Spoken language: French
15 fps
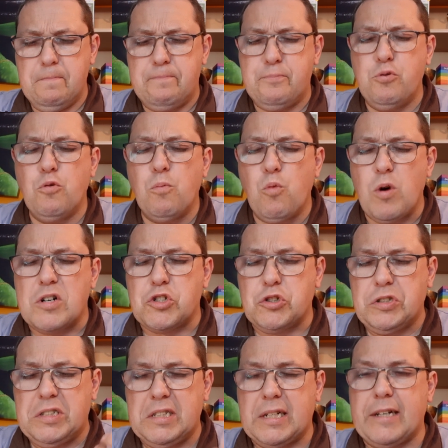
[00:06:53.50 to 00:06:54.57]
Pour moi, je
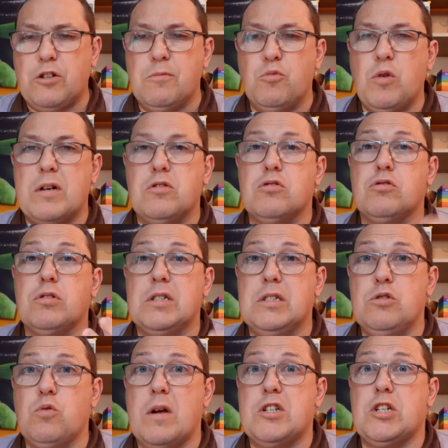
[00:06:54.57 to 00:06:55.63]
dirais comme quoi que ceux
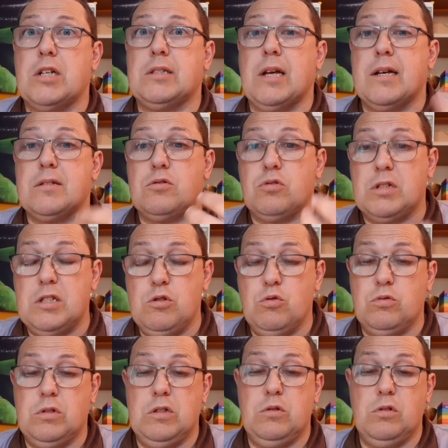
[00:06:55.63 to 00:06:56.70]
qui ont un jardin, ceux qui
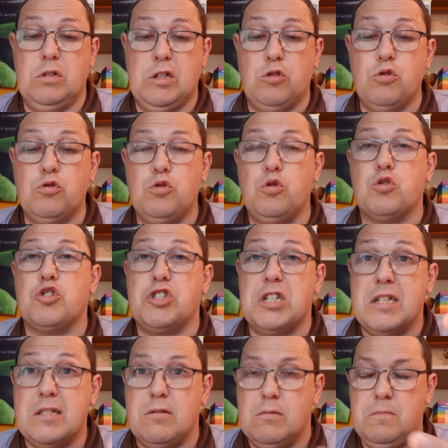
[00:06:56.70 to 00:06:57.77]
ont des, cultures
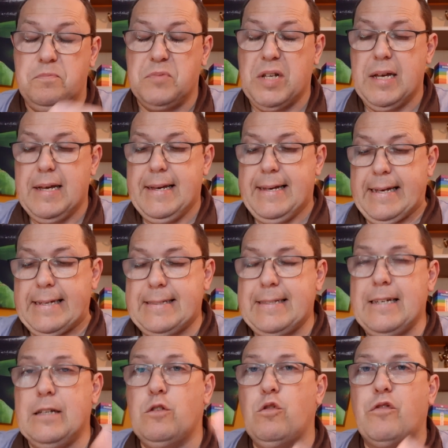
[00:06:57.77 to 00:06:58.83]
chez eux,
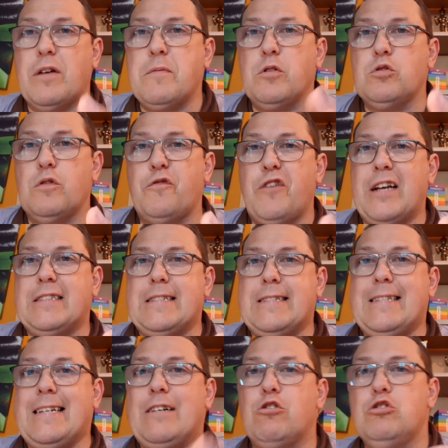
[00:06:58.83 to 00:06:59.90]
essayez de vraiment de faire
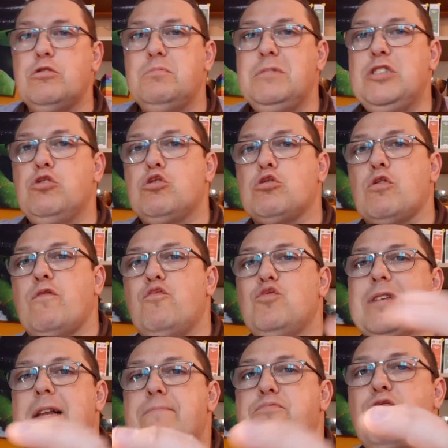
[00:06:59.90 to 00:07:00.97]
des économies de ce que
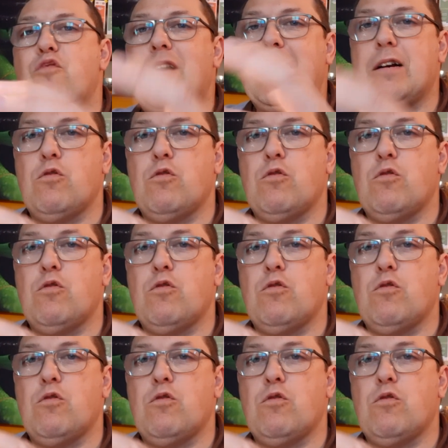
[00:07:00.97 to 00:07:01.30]
vous allez pouvoir